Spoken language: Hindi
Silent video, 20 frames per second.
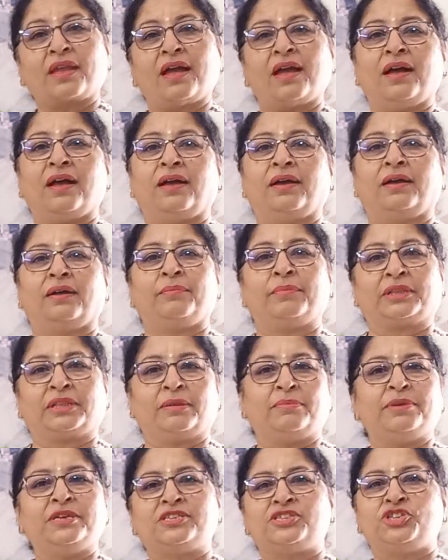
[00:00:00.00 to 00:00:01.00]
आ,
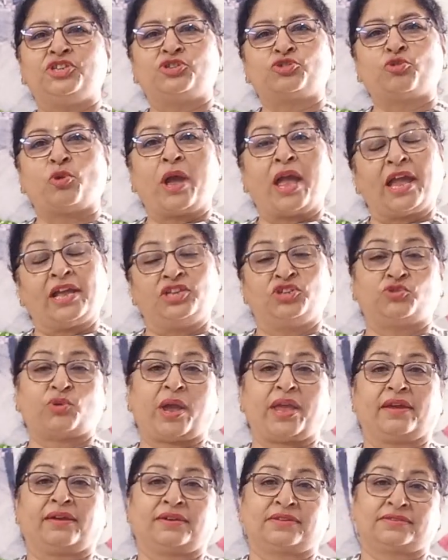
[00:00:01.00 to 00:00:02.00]
मतलब इस चीज़ को
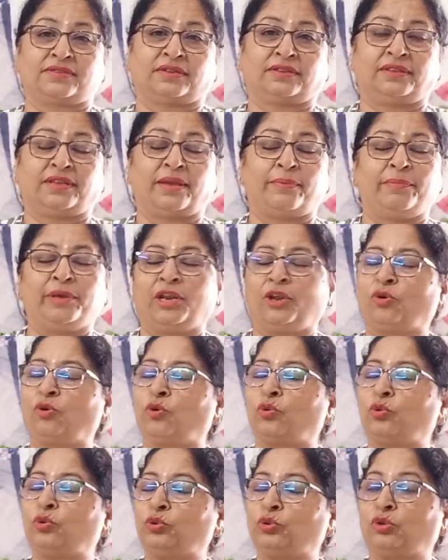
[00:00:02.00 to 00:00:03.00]
एंजॉय कर सकते हैं मेरे
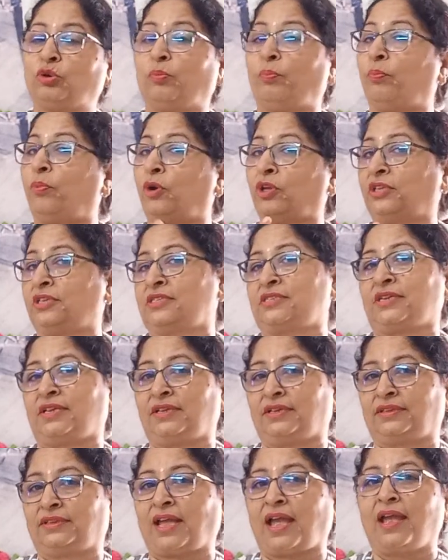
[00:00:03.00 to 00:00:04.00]
को खुद को बहुत अच्छा
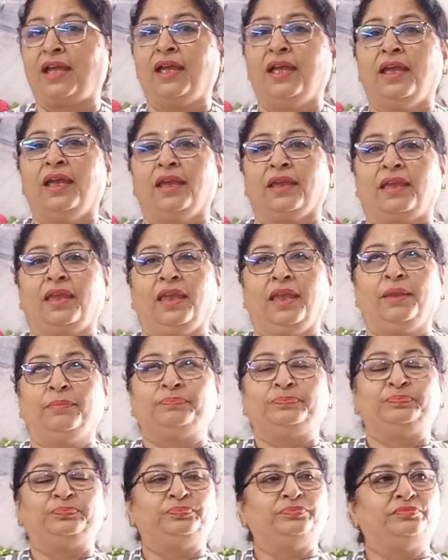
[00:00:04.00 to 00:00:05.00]
लगता है कि
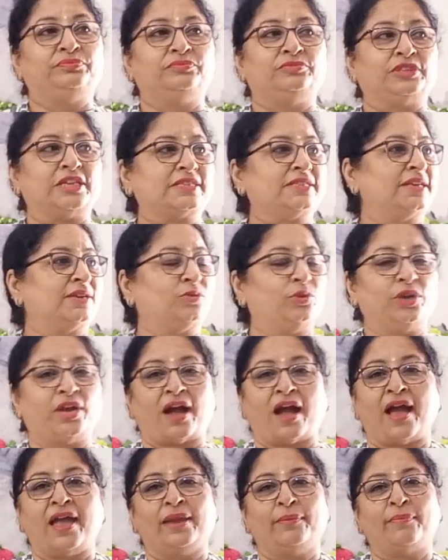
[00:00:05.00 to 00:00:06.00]
जैसे कोई
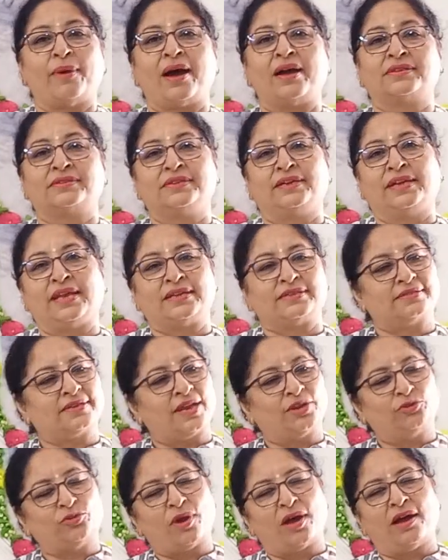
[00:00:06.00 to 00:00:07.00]
आए बाहर से गेस्ट
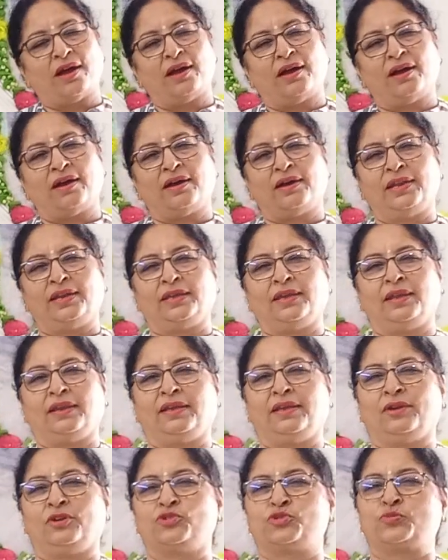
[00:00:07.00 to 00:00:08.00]
आए तो हाँ, हाँ हल्की
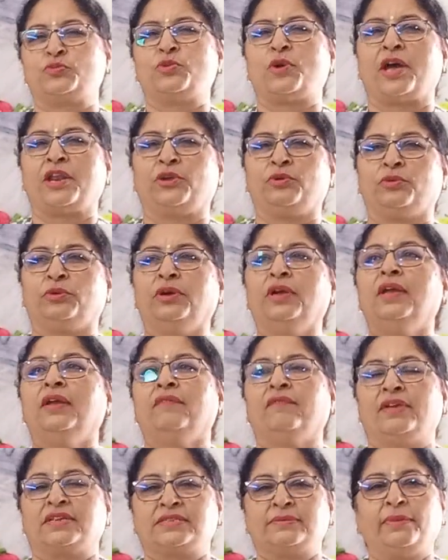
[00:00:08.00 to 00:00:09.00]
हल्की खुशबू आ रही हो
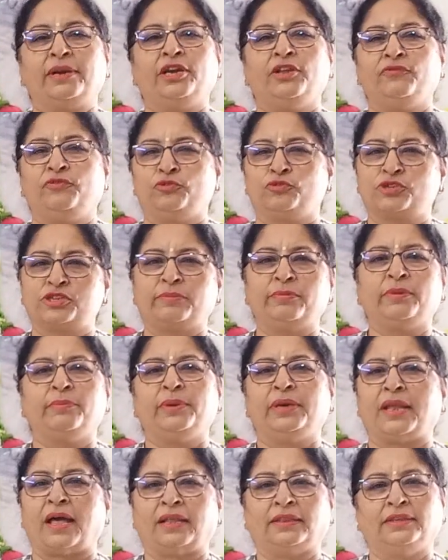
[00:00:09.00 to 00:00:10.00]
वैसे मैं डिफ्यूज़र में
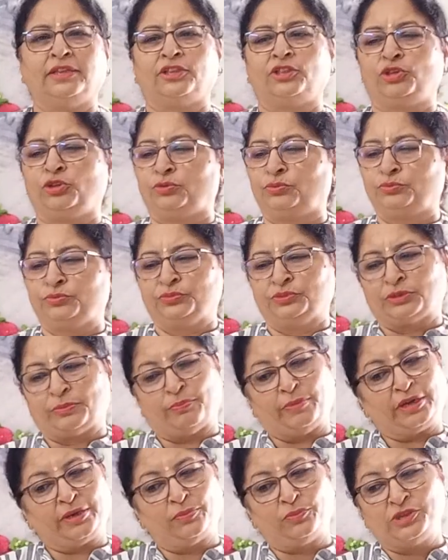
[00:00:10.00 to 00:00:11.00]
भी डाल देती हूँ
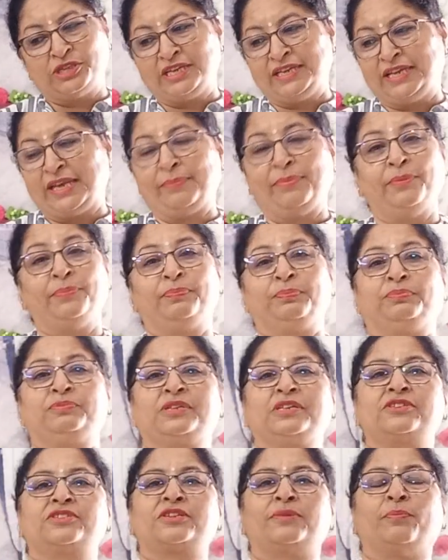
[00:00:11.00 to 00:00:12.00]
बट मुझे ये भी
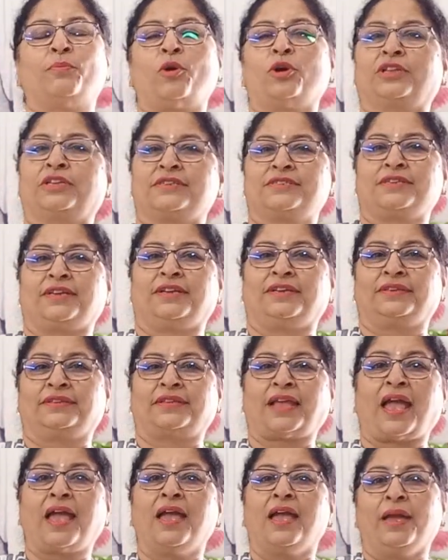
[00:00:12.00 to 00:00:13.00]
सिस्टम बहुत अच्छा
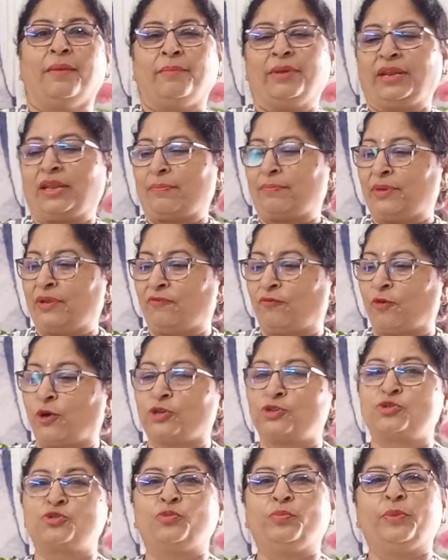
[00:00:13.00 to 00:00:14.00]
लगता है मैंने अपने
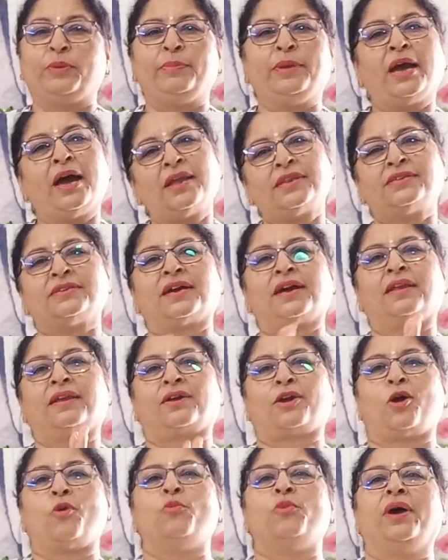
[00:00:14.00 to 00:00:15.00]
वॉशरूम में भी हर जगह
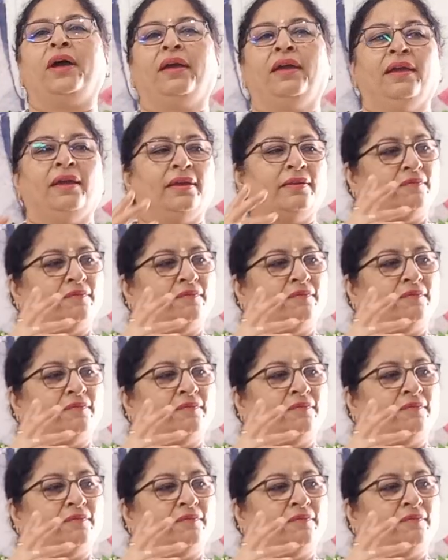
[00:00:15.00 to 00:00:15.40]
रखा हुआ है